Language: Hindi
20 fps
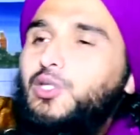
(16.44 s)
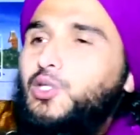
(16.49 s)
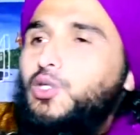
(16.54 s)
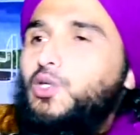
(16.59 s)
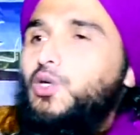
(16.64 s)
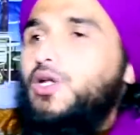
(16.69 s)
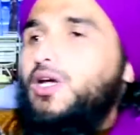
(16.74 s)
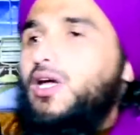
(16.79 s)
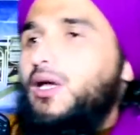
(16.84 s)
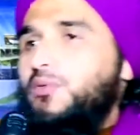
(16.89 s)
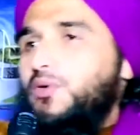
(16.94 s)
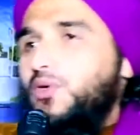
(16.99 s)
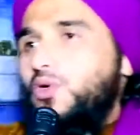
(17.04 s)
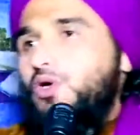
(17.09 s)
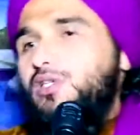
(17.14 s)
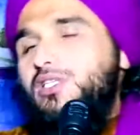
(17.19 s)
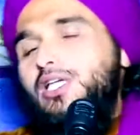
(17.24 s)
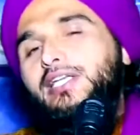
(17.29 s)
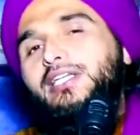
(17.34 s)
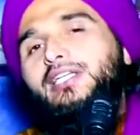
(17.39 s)
जिन्होंने कभी
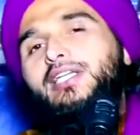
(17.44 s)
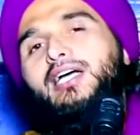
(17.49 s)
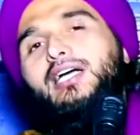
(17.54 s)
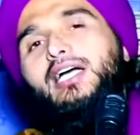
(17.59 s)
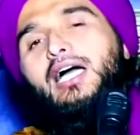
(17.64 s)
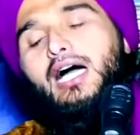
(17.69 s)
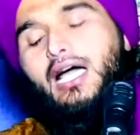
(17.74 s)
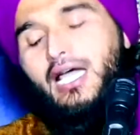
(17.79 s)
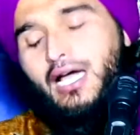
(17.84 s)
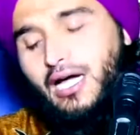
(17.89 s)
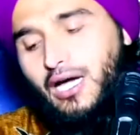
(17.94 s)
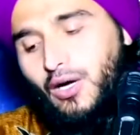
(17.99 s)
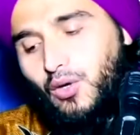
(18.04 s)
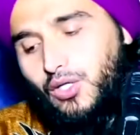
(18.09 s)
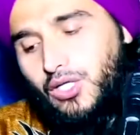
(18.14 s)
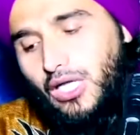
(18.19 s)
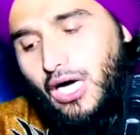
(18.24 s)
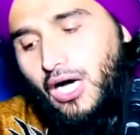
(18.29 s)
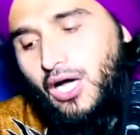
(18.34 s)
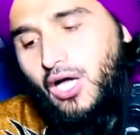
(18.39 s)
रोज़ा ही नहीं रखा गया
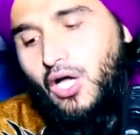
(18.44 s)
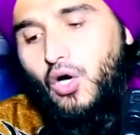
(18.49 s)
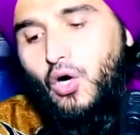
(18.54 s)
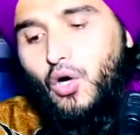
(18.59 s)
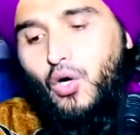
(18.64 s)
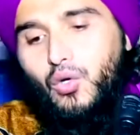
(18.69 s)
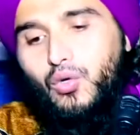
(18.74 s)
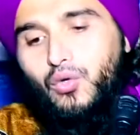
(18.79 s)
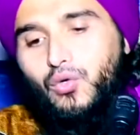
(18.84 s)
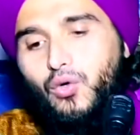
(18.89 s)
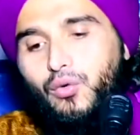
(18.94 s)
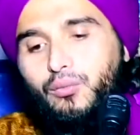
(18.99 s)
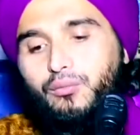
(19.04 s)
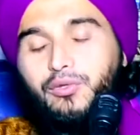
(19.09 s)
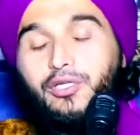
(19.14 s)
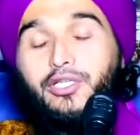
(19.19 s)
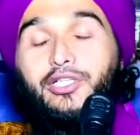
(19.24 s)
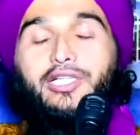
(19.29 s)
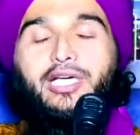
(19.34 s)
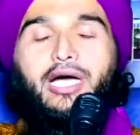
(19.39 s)
होता और उनको
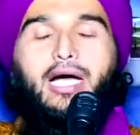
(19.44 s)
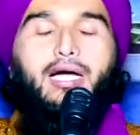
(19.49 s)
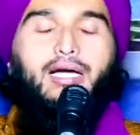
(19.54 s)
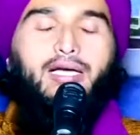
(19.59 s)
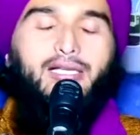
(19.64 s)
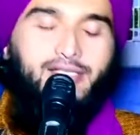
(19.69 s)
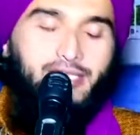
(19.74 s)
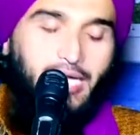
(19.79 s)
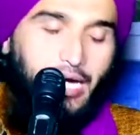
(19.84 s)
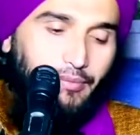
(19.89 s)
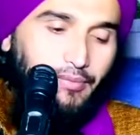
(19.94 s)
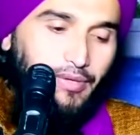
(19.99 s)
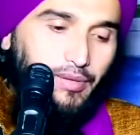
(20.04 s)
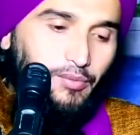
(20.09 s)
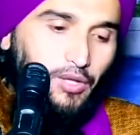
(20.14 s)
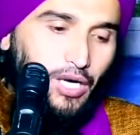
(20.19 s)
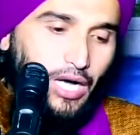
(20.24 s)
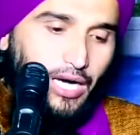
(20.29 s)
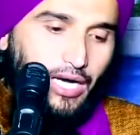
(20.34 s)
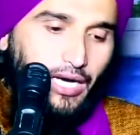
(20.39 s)
मीडिया के सामने
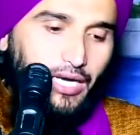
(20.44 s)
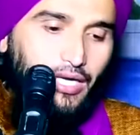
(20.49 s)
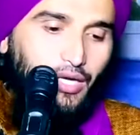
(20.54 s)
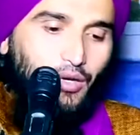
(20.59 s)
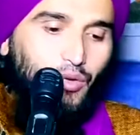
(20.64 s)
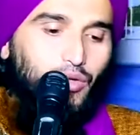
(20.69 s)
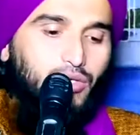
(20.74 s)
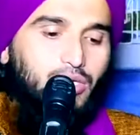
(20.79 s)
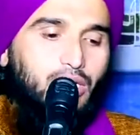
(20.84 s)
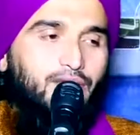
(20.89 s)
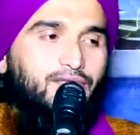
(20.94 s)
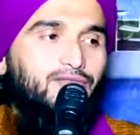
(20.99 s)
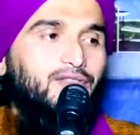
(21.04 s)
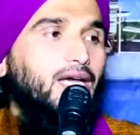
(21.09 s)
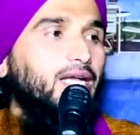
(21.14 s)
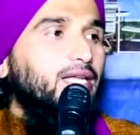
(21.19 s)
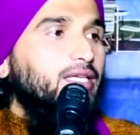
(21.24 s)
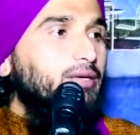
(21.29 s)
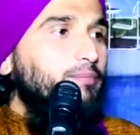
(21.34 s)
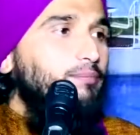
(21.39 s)
बुला करके रोज़ा
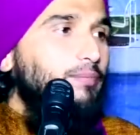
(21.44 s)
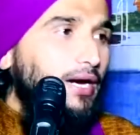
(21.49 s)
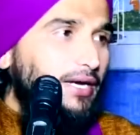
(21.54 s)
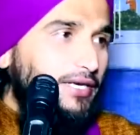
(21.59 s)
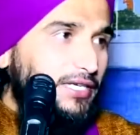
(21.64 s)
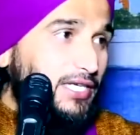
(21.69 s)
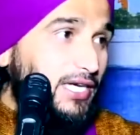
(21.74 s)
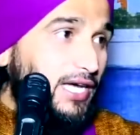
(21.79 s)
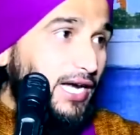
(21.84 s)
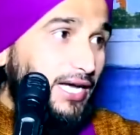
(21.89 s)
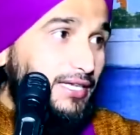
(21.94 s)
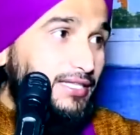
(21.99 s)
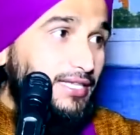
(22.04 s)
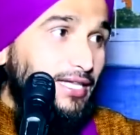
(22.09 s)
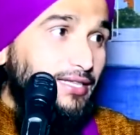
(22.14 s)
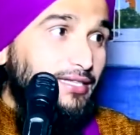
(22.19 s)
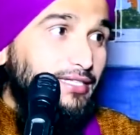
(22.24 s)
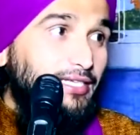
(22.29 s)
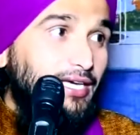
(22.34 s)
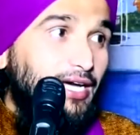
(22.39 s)
इफ्तार की पार्टी कराई
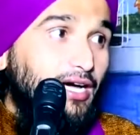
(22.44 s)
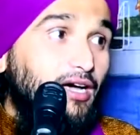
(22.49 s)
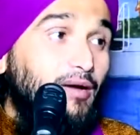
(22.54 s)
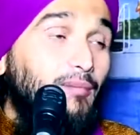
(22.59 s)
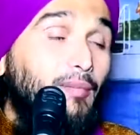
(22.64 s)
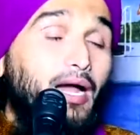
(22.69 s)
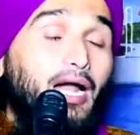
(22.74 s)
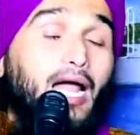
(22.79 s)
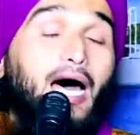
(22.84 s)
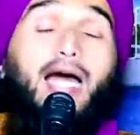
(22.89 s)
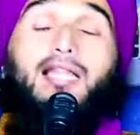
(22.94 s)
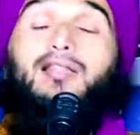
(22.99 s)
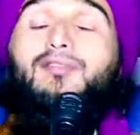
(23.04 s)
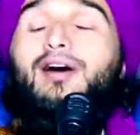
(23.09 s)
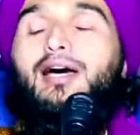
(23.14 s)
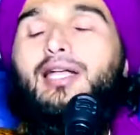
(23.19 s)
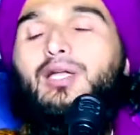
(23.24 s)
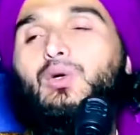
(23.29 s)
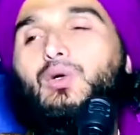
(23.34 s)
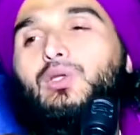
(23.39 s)
जाती है अखबार
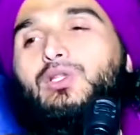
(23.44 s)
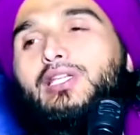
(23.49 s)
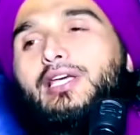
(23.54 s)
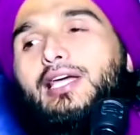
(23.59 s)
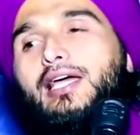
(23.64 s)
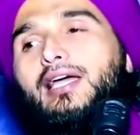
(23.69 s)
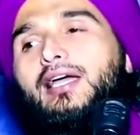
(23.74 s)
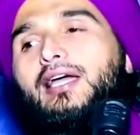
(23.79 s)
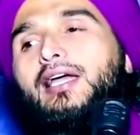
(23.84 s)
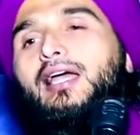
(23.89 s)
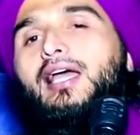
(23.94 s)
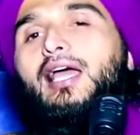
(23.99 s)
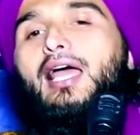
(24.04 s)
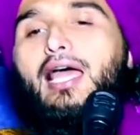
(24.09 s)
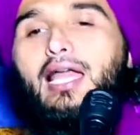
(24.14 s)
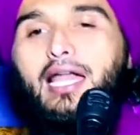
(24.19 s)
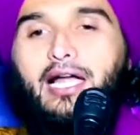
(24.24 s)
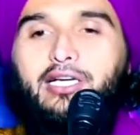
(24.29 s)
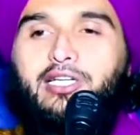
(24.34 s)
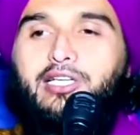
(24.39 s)
वाले होते हैं
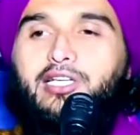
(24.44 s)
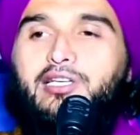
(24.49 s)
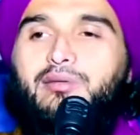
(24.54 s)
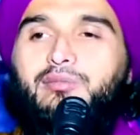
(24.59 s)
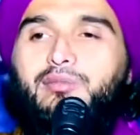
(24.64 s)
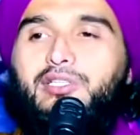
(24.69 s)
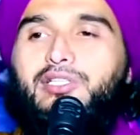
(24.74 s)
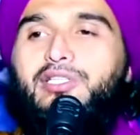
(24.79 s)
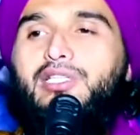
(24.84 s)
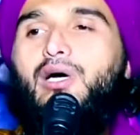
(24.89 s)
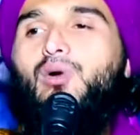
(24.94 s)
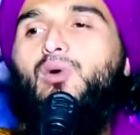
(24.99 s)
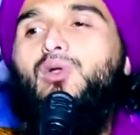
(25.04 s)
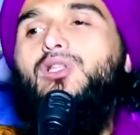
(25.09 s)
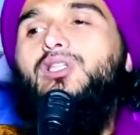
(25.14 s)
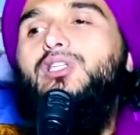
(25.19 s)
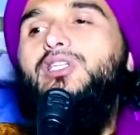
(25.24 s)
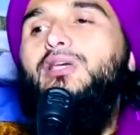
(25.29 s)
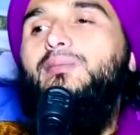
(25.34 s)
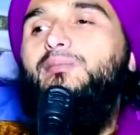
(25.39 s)
इलेक्ट्रिक मीडिया
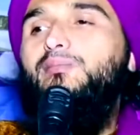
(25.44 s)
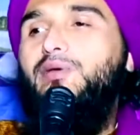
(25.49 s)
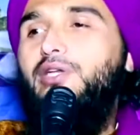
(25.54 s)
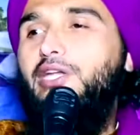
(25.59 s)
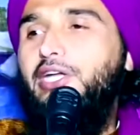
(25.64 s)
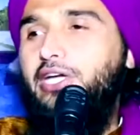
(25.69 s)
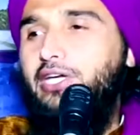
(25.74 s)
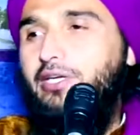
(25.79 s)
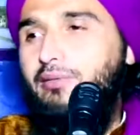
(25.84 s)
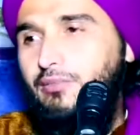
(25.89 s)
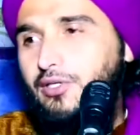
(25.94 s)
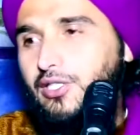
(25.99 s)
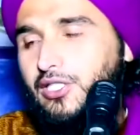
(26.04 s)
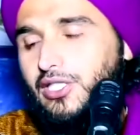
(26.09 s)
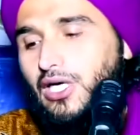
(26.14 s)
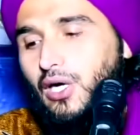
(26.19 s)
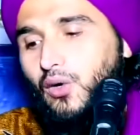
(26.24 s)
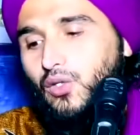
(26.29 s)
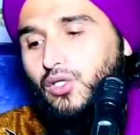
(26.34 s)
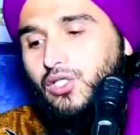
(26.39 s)
होती है प्रिंट
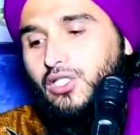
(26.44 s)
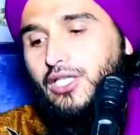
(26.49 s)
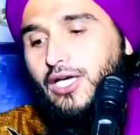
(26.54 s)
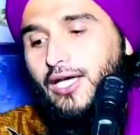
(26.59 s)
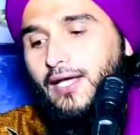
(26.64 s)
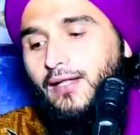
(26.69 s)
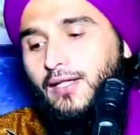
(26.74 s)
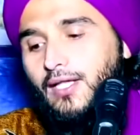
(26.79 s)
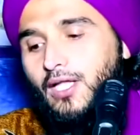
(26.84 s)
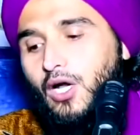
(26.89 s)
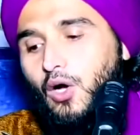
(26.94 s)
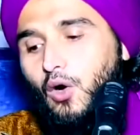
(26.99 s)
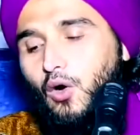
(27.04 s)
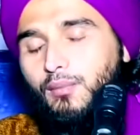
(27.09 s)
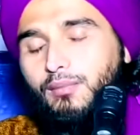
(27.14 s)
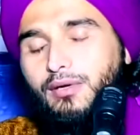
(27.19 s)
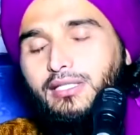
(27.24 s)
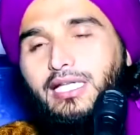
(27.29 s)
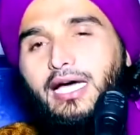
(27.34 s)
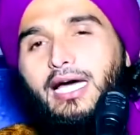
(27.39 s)
मीडिया होती है
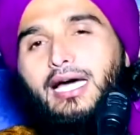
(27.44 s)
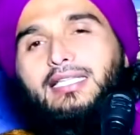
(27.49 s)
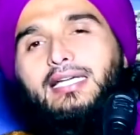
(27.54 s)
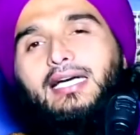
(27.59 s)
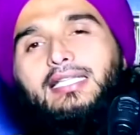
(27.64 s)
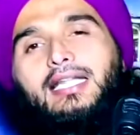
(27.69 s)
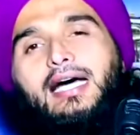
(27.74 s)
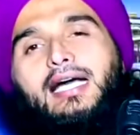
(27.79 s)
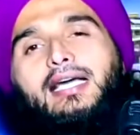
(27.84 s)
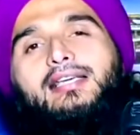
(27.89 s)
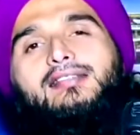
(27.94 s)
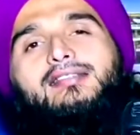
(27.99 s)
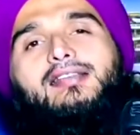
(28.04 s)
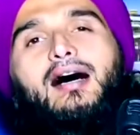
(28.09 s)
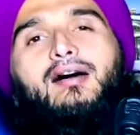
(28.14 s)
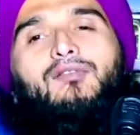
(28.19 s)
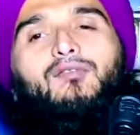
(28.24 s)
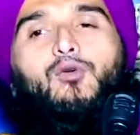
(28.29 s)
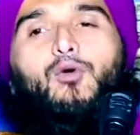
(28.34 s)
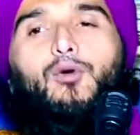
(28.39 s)
और बताया जाता है कि
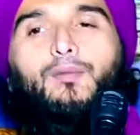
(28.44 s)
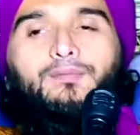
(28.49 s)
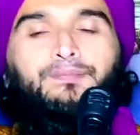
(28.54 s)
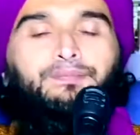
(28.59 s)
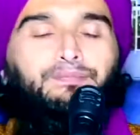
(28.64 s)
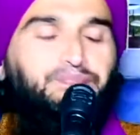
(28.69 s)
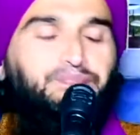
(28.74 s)
साहब वो